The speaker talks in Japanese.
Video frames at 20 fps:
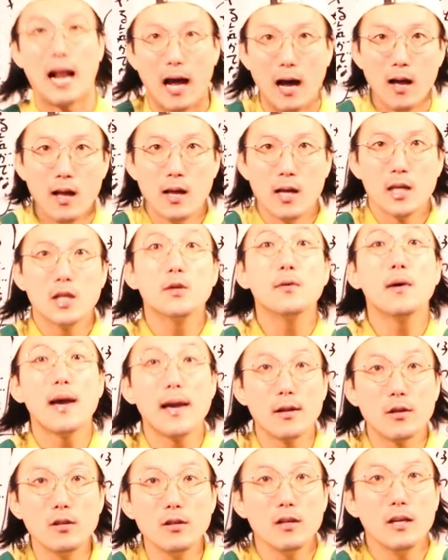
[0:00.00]
ら、いわ
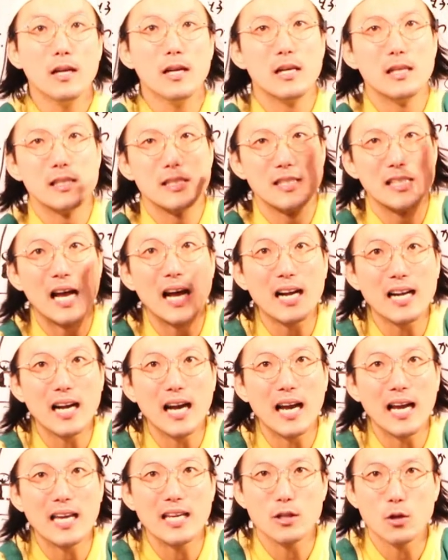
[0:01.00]
ゆる社
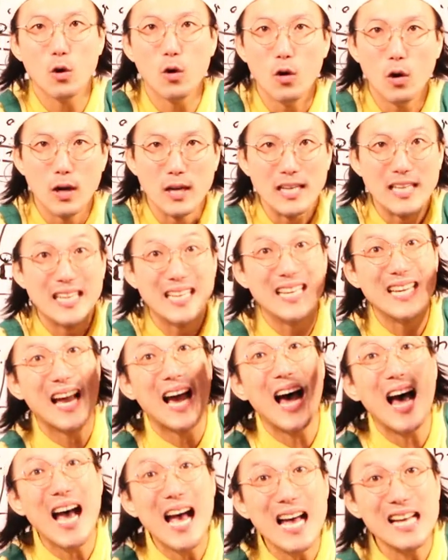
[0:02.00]
会の
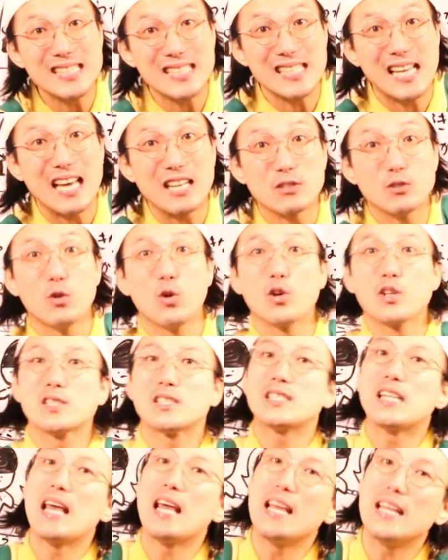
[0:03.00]
リハーサルを
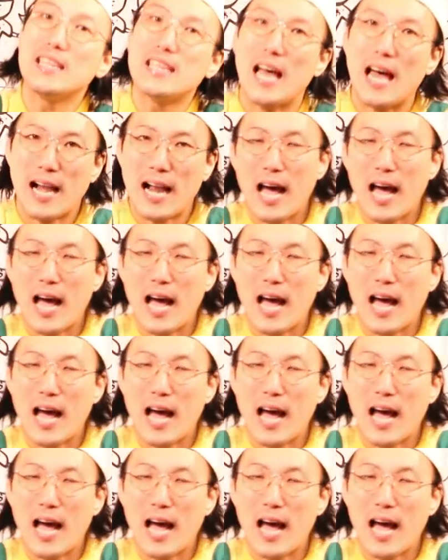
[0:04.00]
していた